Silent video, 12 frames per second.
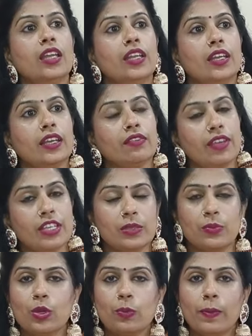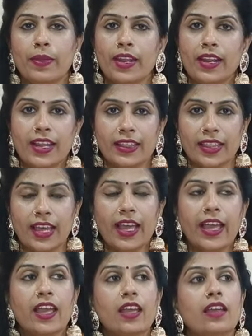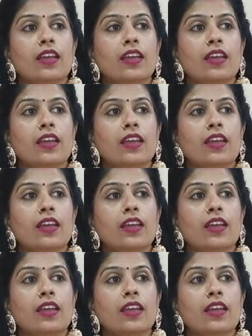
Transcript: लेकिन फेसबुक पे मेरा रहता है